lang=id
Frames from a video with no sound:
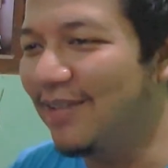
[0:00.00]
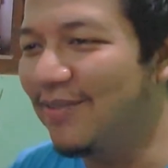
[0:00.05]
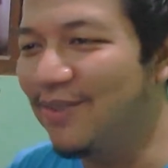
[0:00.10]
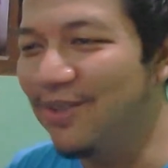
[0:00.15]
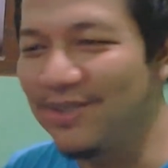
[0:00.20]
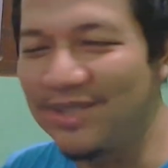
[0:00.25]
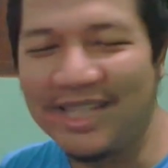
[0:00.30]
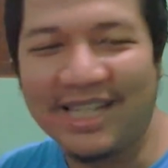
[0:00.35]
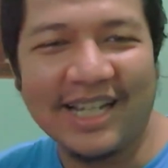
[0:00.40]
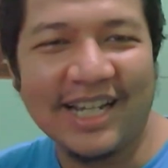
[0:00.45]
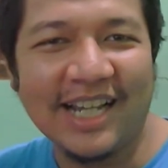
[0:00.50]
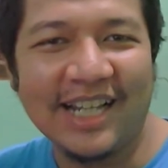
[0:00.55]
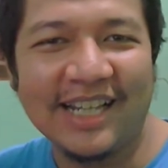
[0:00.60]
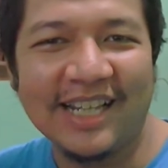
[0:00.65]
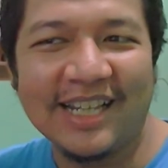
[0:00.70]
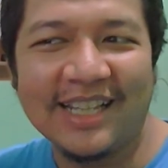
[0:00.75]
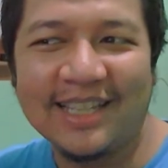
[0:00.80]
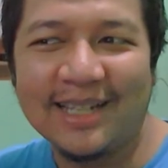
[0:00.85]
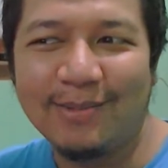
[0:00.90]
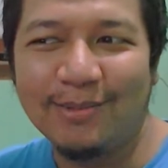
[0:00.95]
review singkat
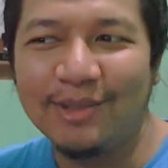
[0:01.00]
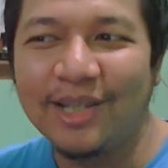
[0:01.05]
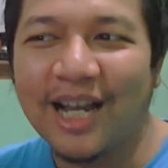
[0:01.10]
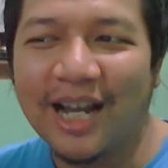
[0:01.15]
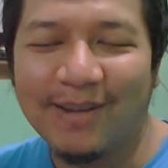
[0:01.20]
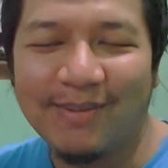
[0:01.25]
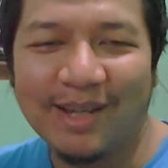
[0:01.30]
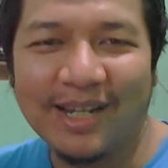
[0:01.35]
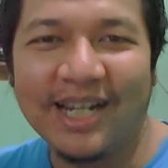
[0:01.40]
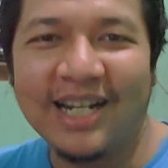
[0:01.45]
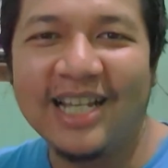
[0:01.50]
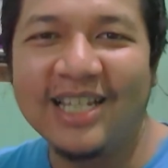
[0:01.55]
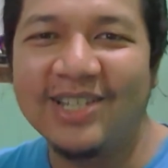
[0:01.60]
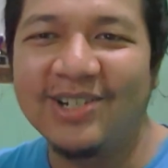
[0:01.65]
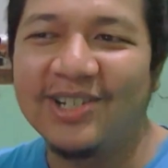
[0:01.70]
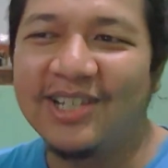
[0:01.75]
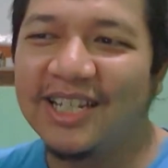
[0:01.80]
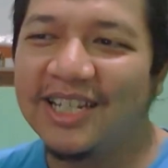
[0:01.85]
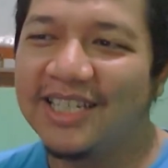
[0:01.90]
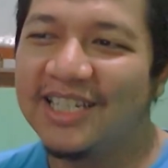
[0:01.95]
sapu tangan merek
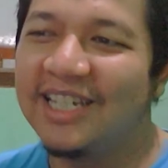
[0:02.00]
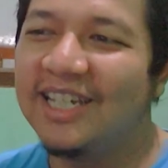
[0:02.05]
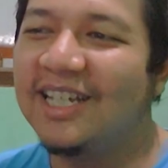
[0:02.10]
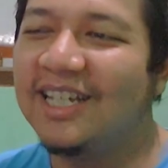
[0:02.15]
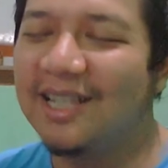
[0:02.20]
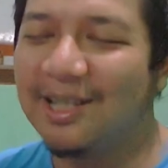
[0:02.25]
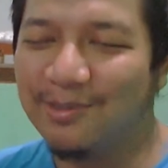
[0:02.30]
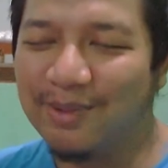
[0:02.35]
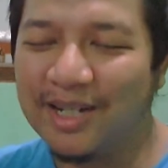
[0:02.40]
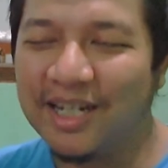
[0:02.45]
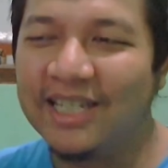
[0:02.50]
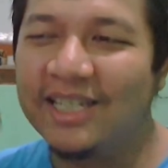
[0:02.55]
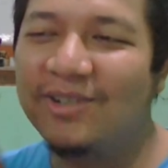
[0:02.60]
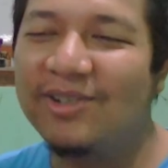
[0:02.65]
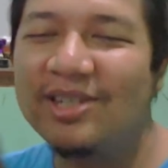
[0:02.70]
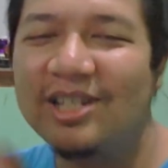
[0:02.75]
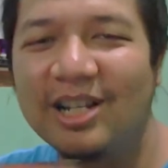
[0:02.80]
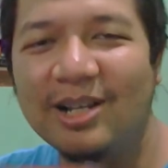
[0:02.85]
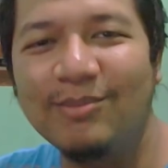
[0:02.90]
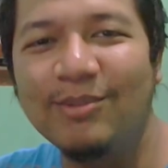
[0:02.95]
Lancelot dari saya terima kasih
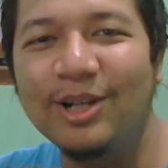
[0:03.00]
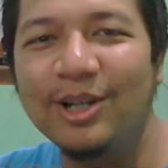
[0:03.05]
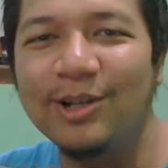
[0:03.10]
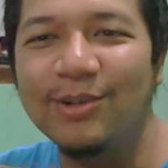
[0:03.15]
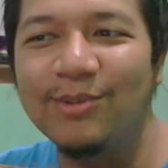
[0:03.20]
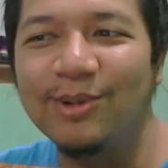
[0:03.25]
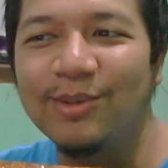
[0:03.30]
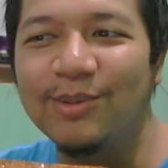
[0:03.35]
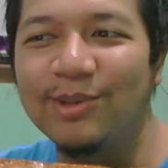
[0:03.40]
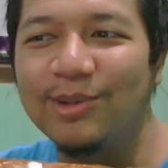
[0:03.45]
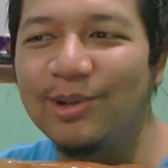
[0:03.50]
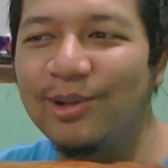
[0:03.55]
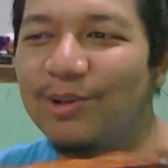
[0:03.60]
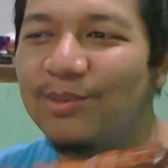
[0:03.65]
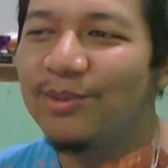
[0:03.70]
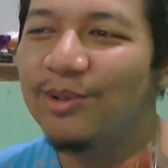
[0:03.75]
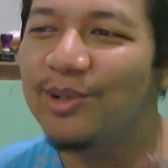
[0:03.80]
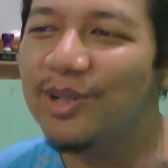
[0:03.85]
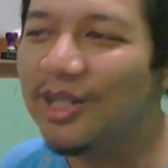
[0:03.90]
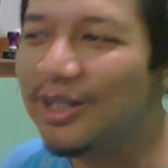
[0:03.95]
wassalamualaikum warahmatullahi
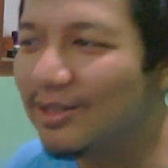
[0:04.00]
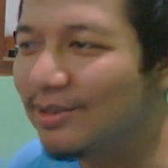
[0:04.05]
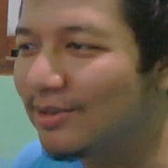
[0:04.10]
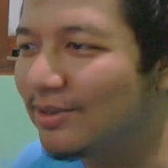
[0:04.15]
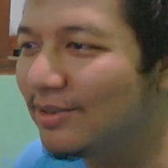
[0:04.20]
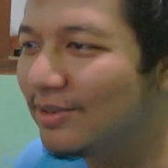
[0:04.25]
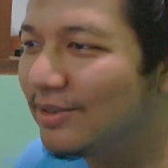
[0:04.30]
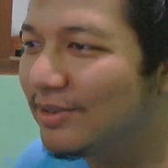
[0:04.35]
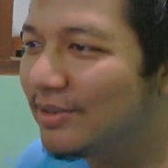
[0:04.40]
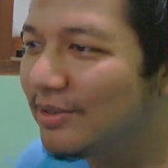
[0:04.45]
wabarakatuh